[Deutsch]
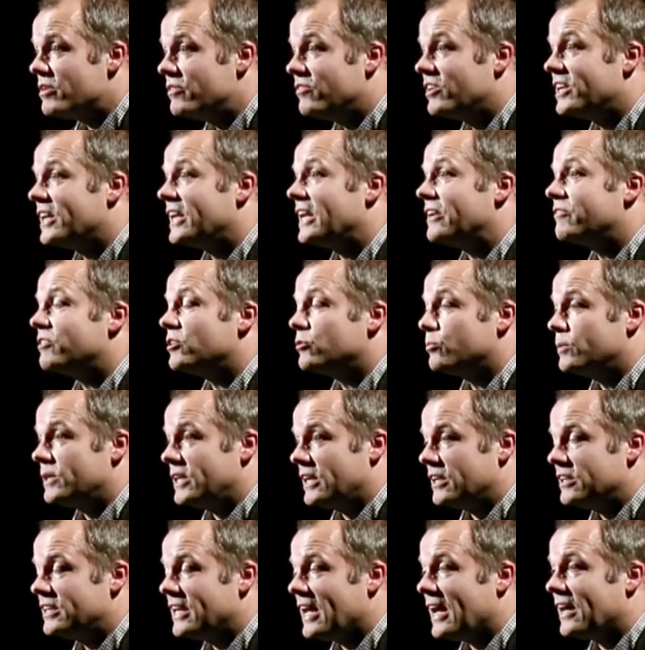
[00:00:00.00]
Wenn wir dann etwas über die
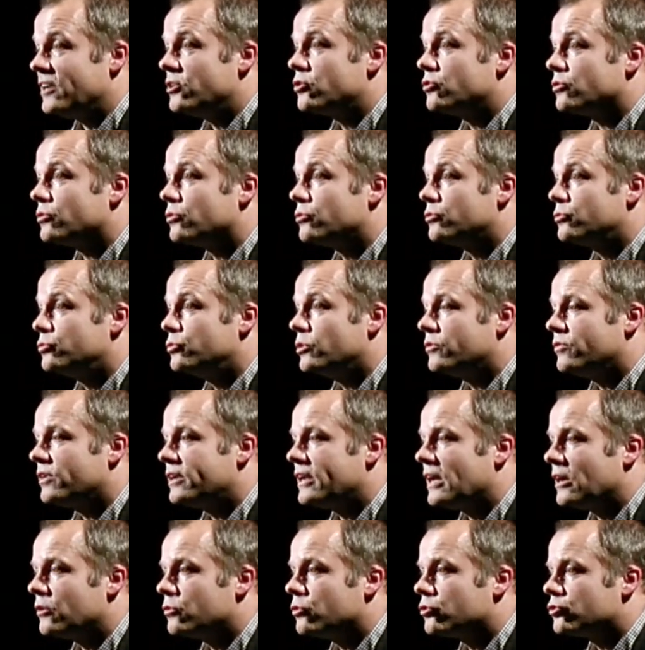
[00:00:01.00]
interne Struktur von
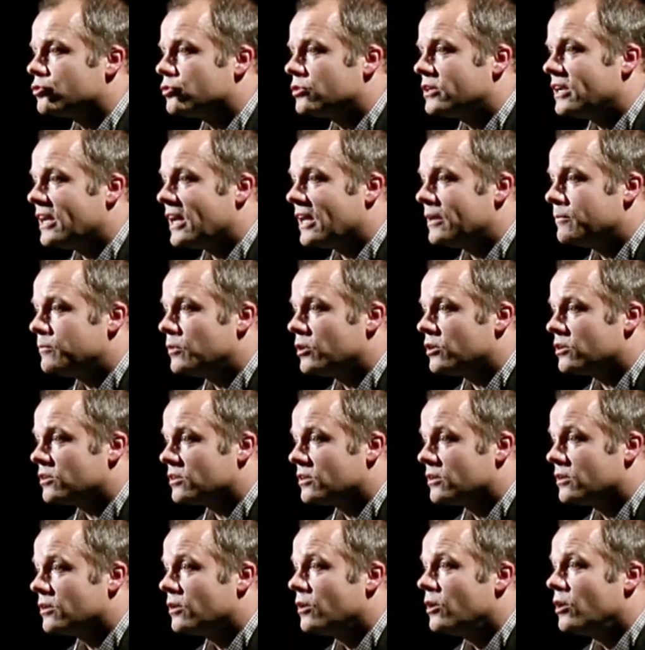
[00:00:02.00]
Hangrutschungen lernen
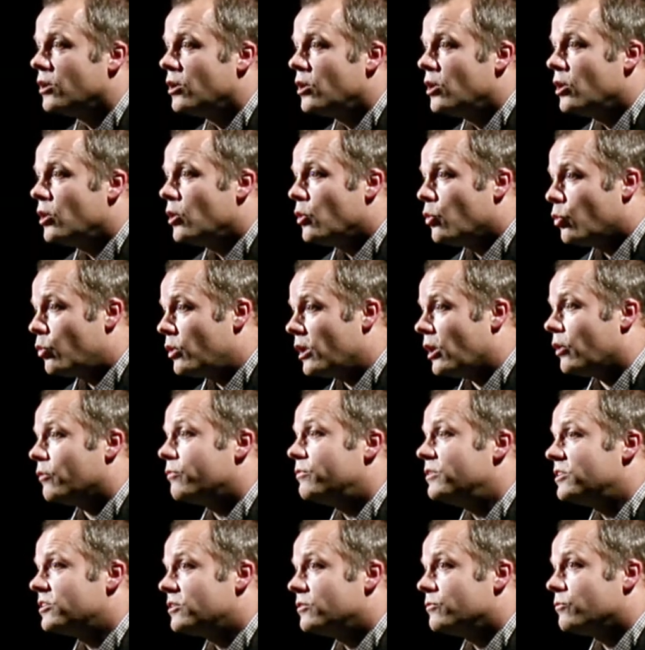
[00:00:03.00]
möchten oder auch
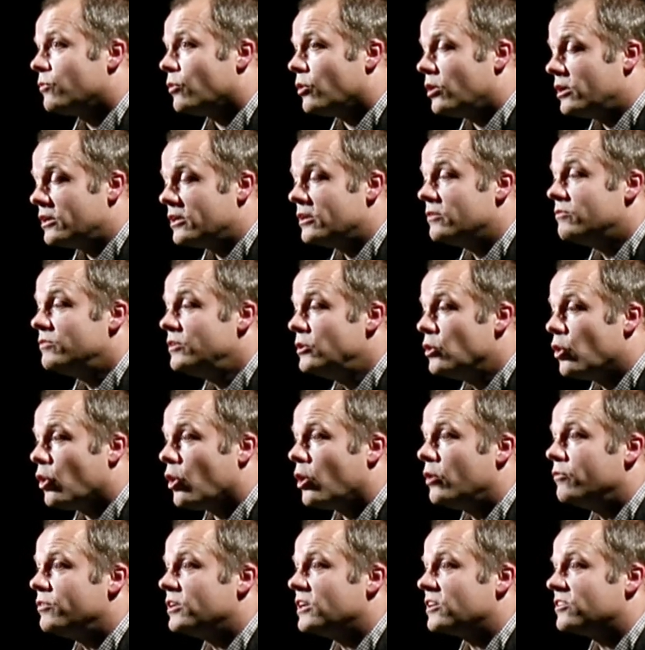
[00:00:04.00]
wissen wollen, wie
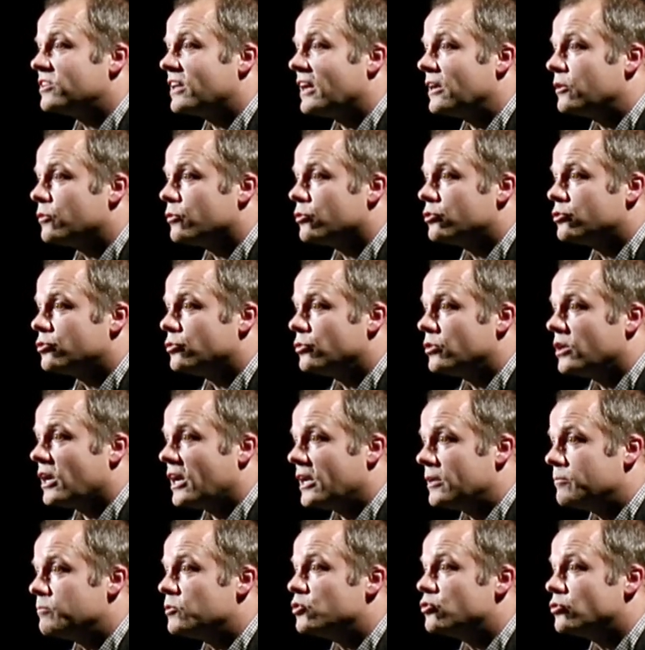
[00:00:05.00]
häufig es Hangrutschungen
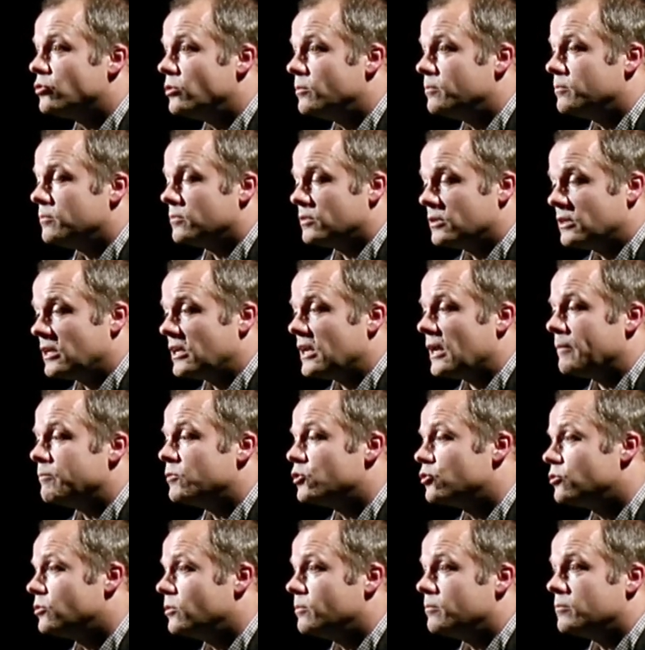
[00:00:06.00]
einen bestimmten, in einem
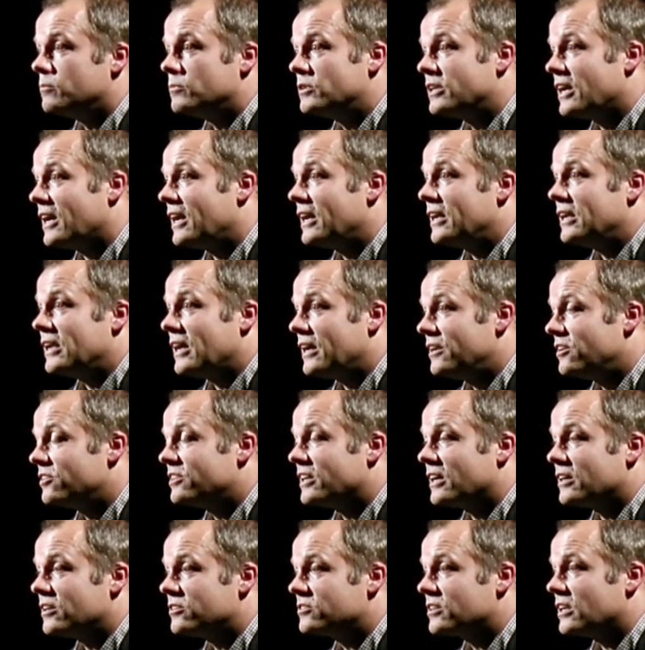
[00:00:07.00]
bestimmten Teil eines
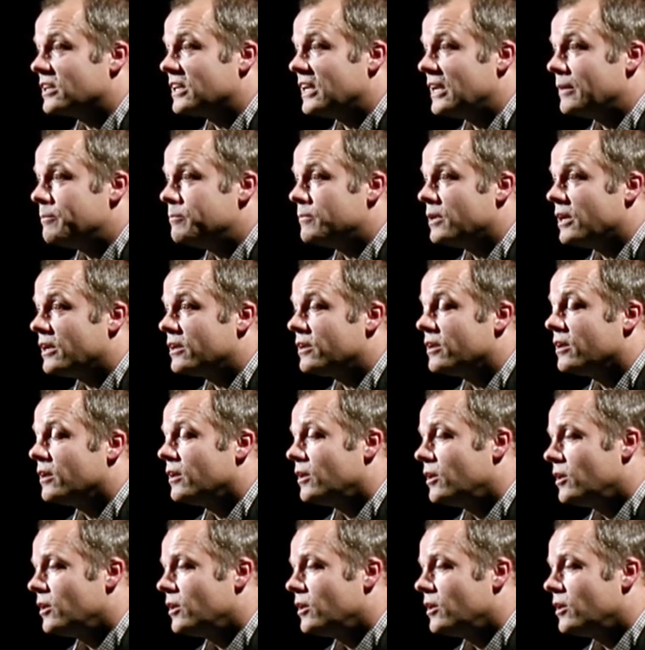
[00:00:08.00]
Hanges gegeben hat,